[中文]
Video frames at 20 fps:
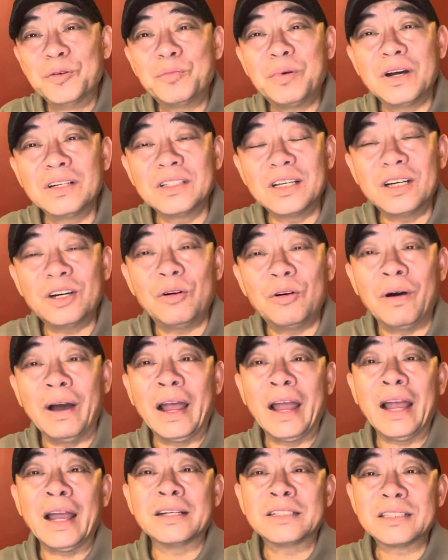彭德
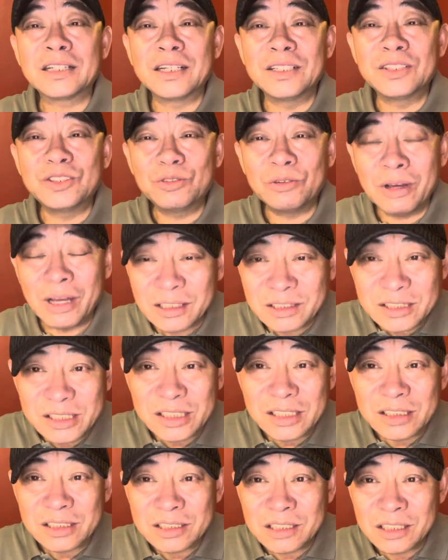怀是跟中央
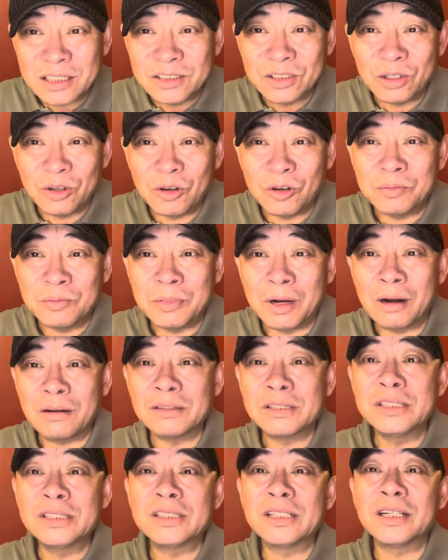请示之后，毛主
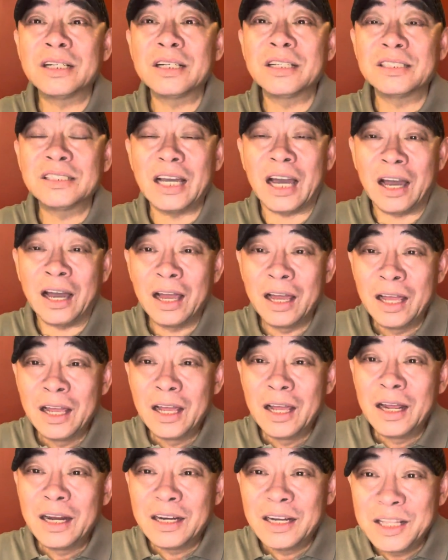席一声令下，
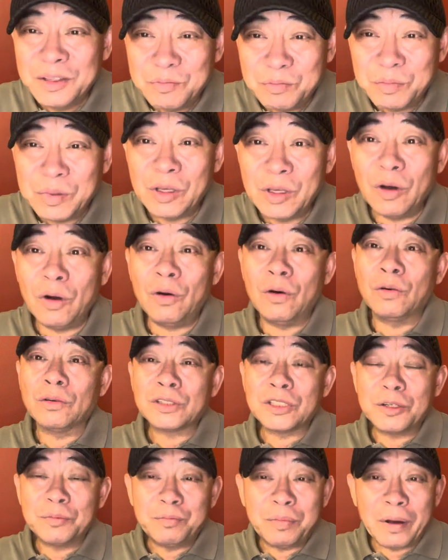林彪
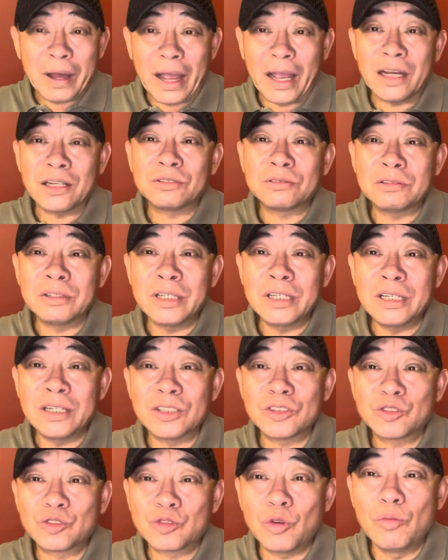是派出了一个
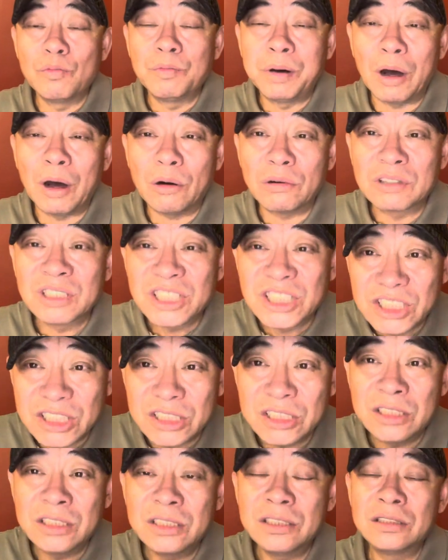重炮
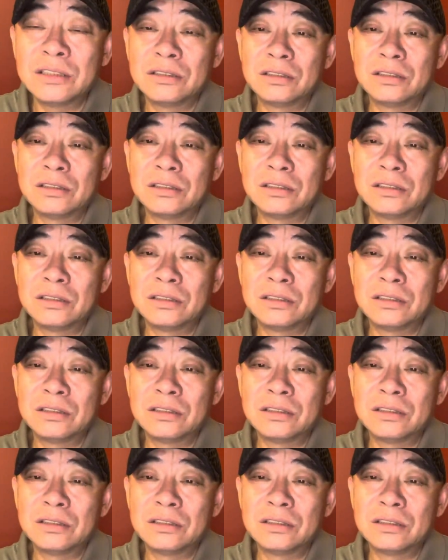师，